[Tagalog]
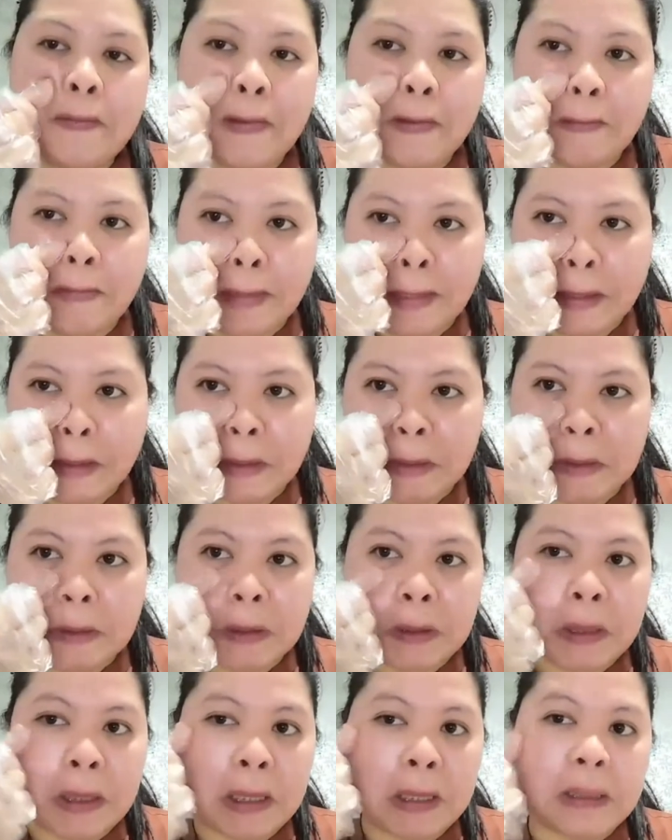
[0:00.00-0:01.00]
kapalan ko
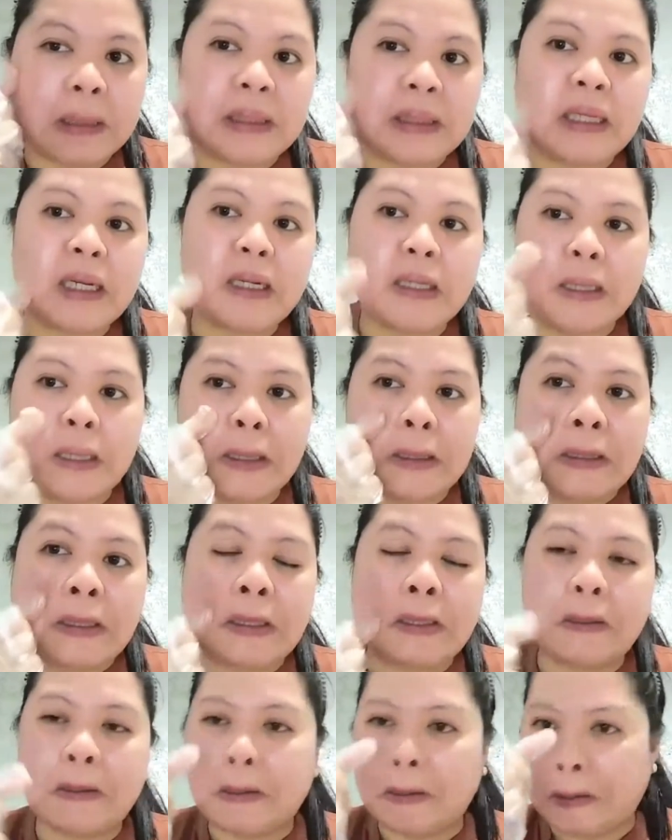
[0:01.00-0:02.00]
to eh. Try
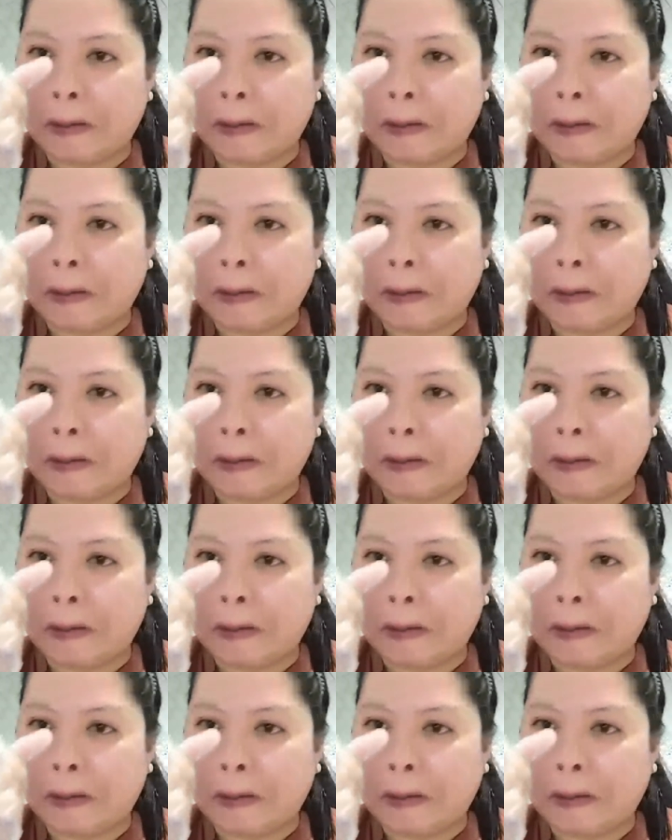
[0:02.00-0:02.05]
natin.